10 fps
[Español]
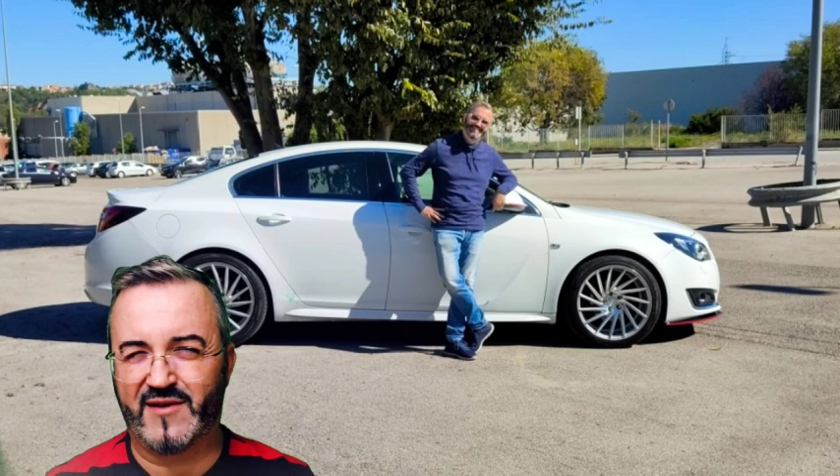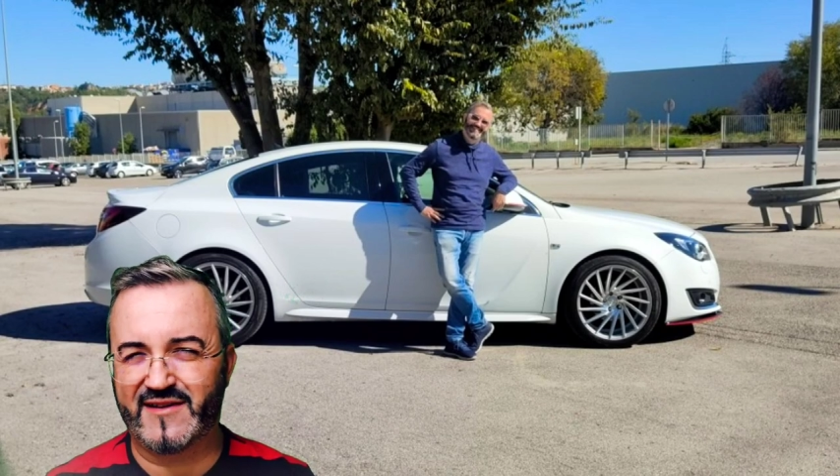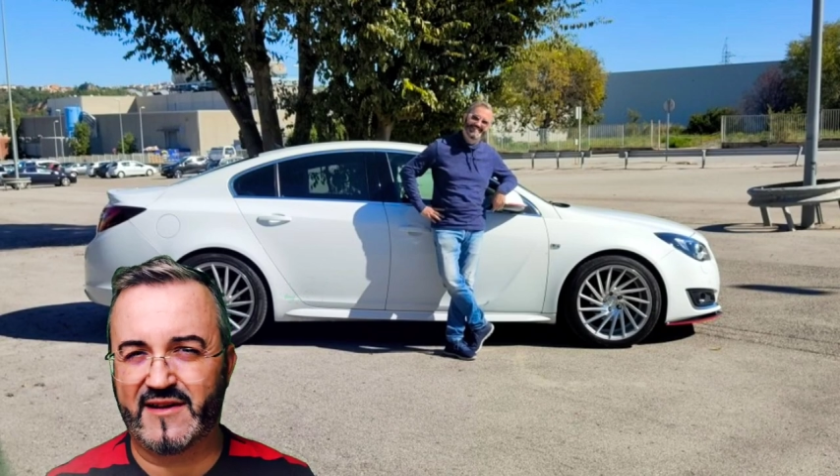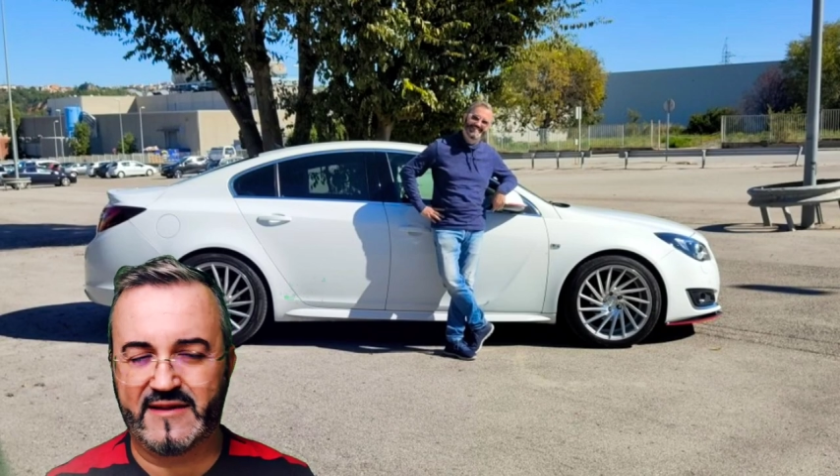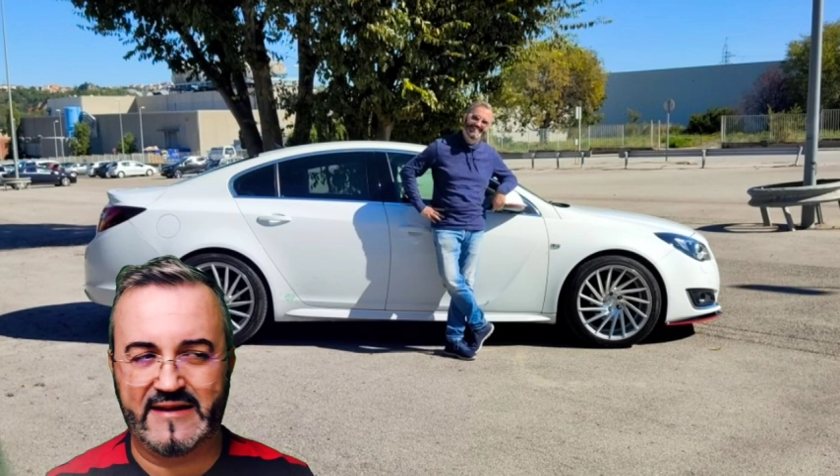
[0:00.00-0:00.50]

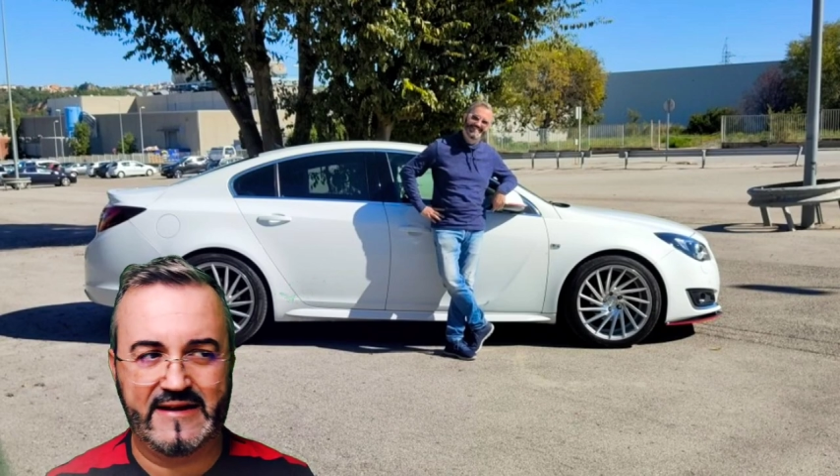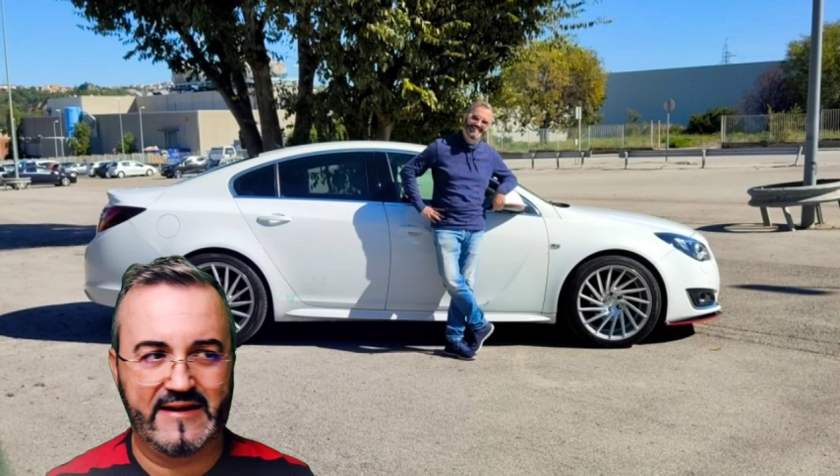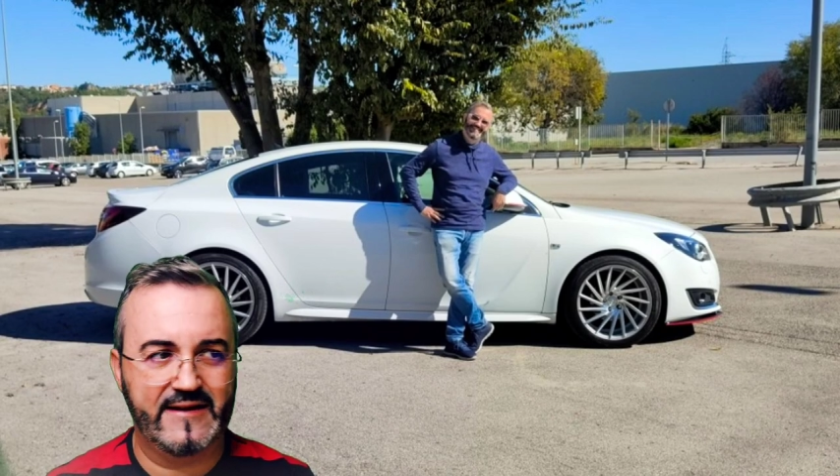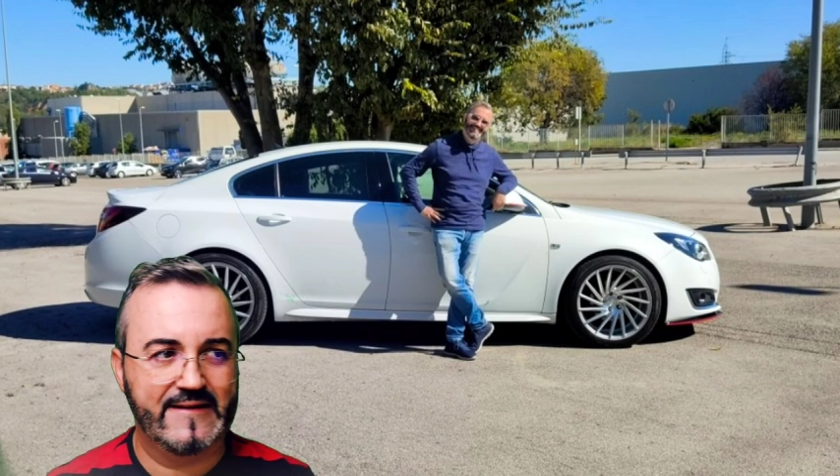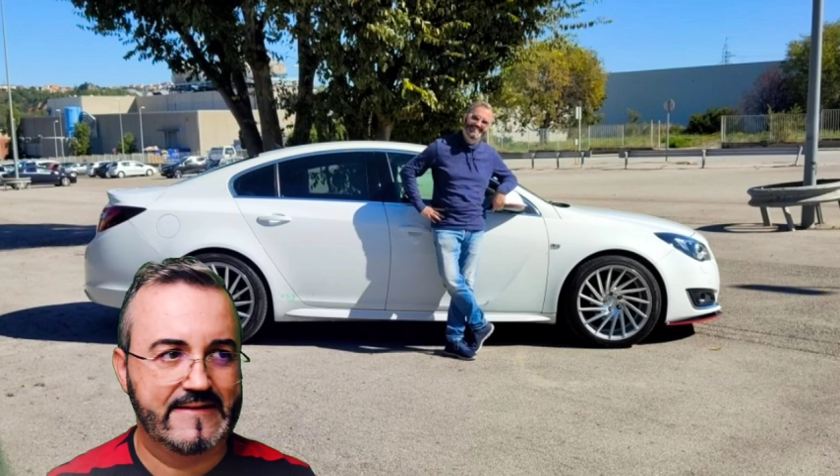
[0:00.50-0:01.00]

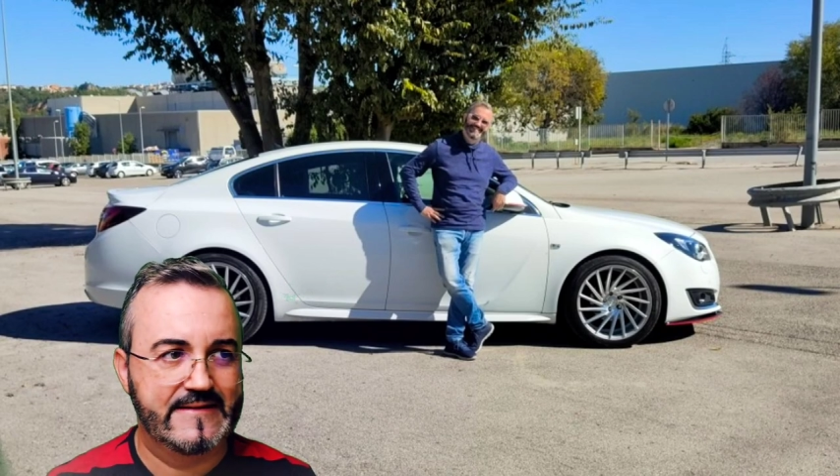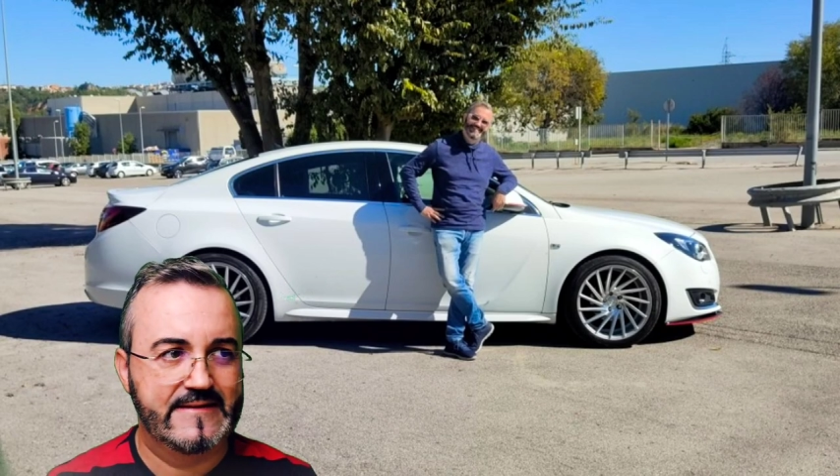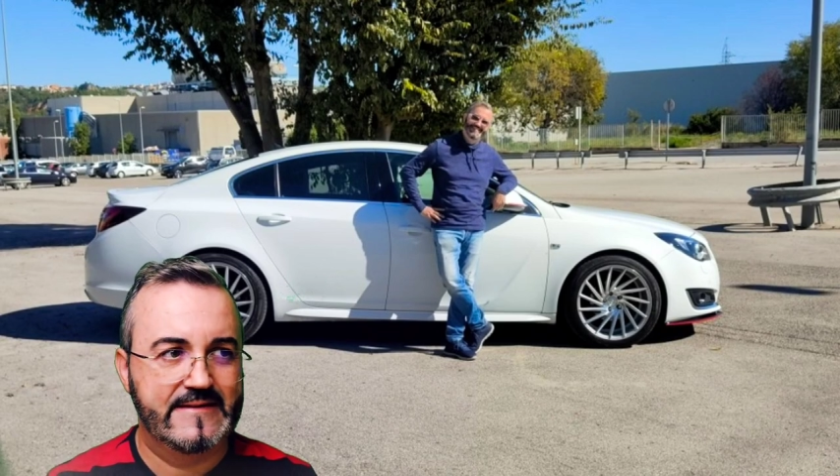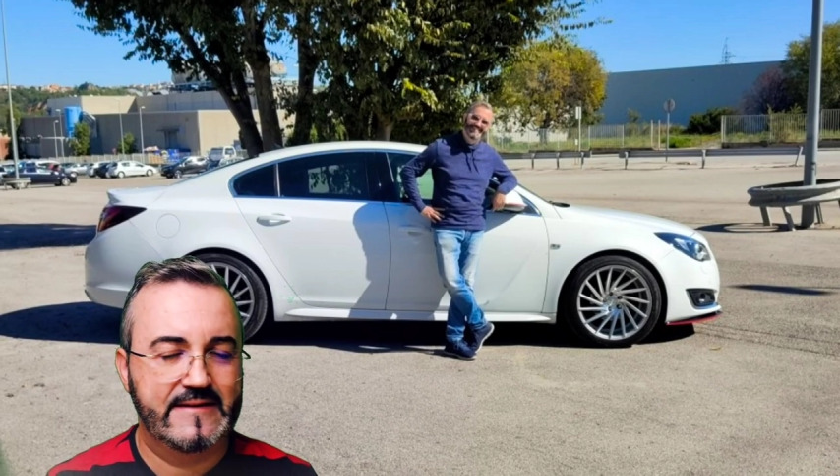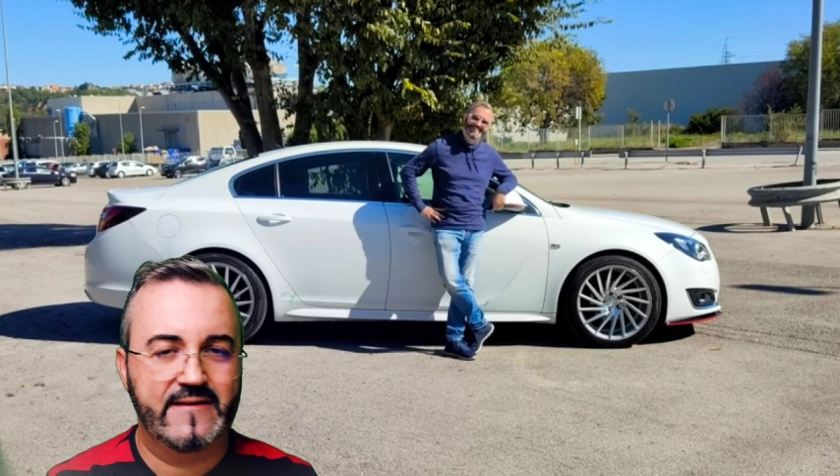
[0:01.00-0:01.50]
bastante
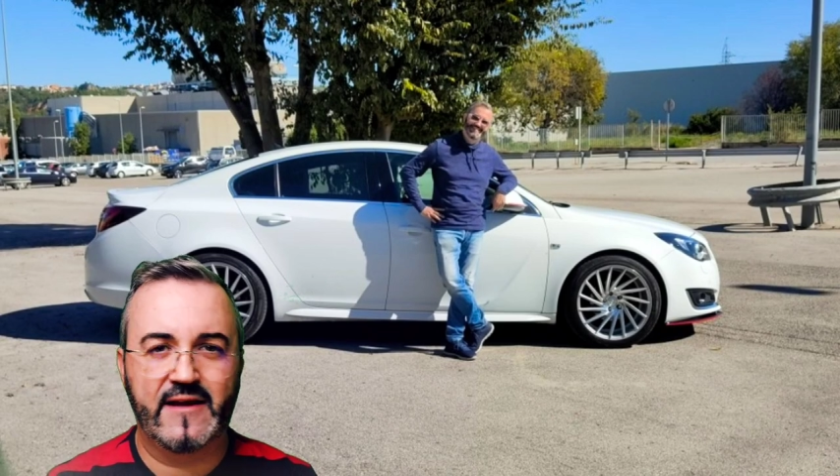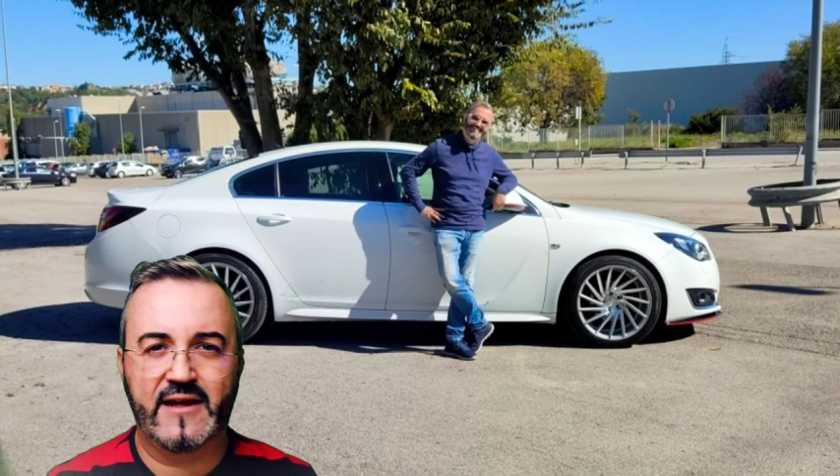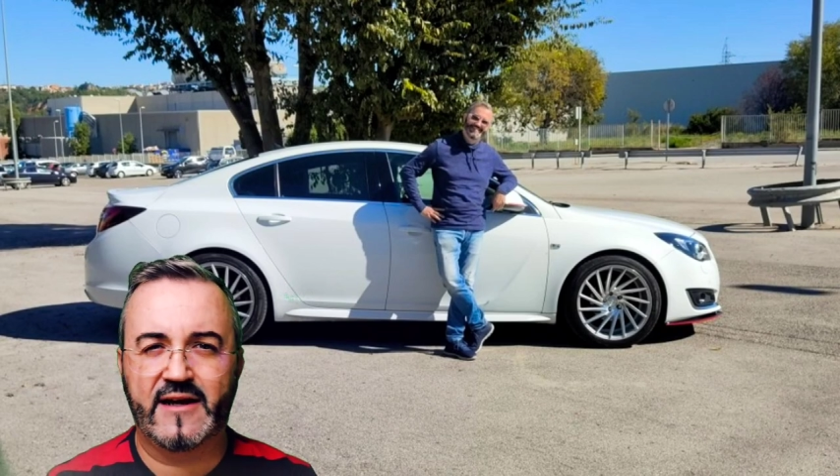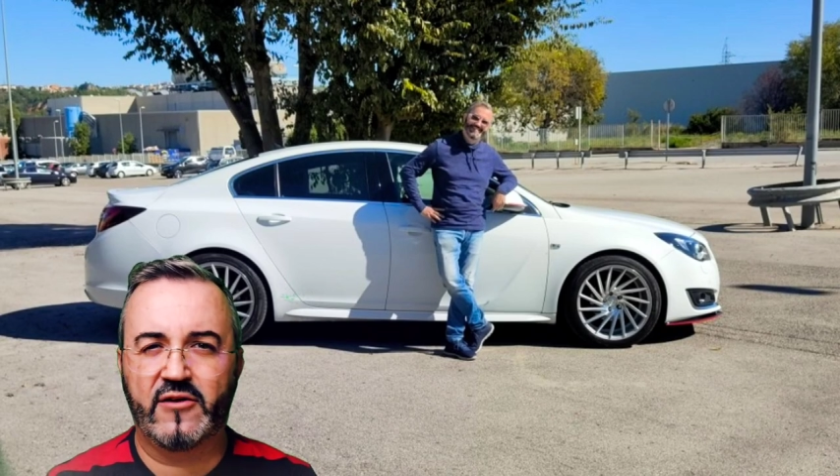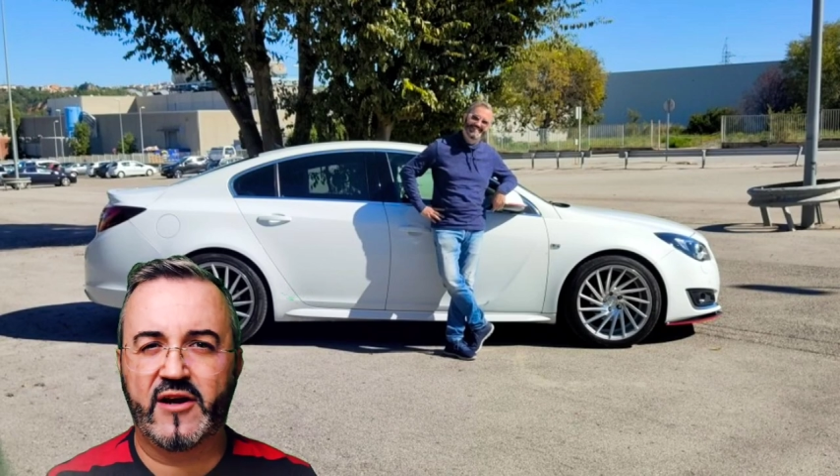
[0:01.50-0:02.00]

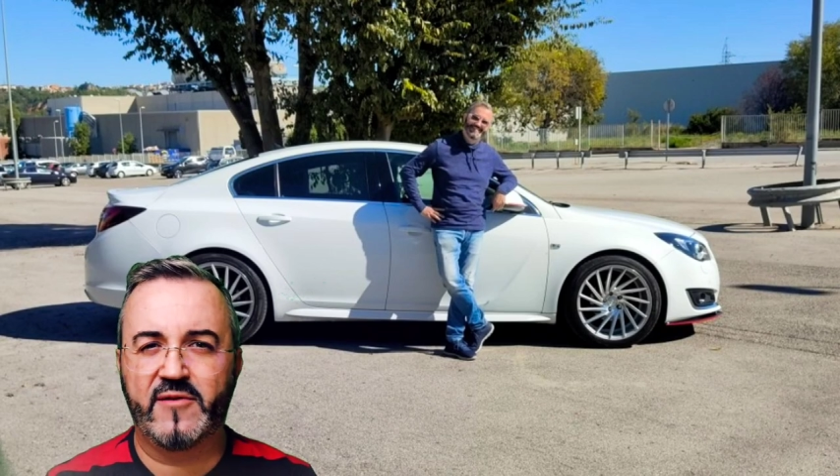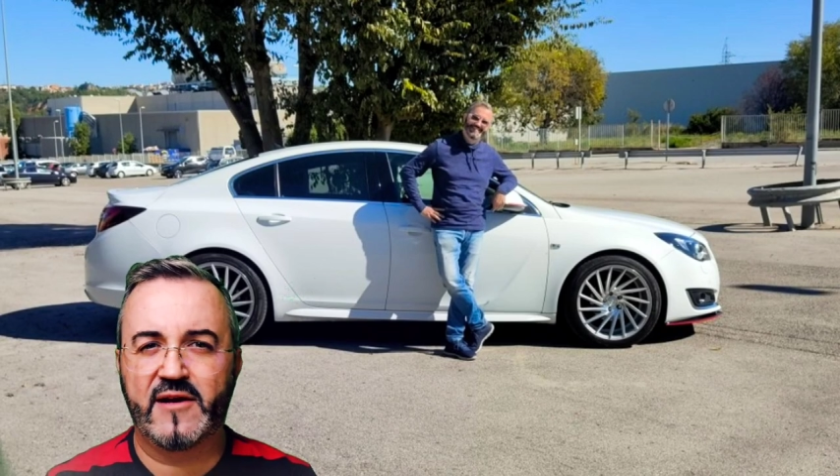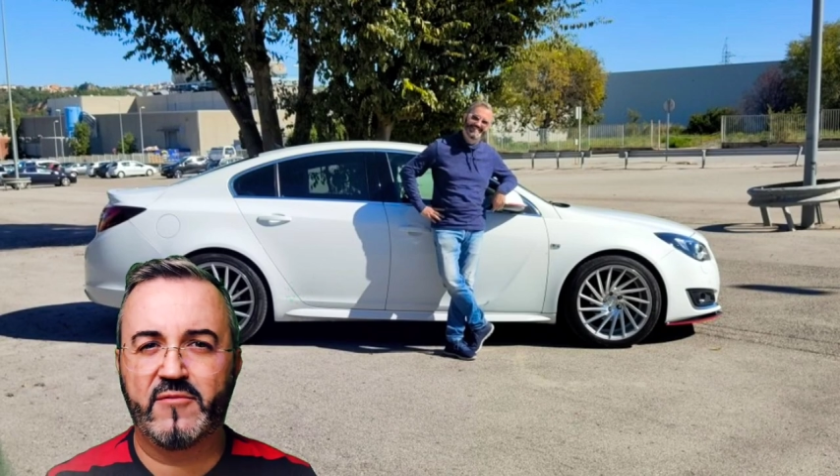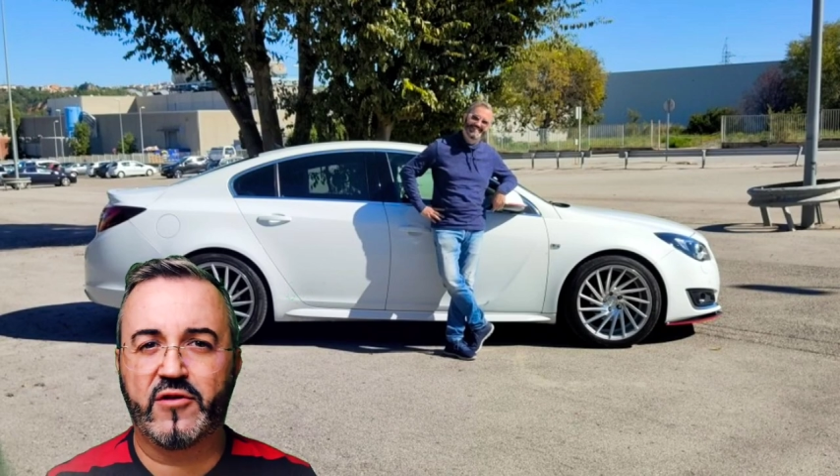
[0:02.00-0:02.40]
delicado a nivel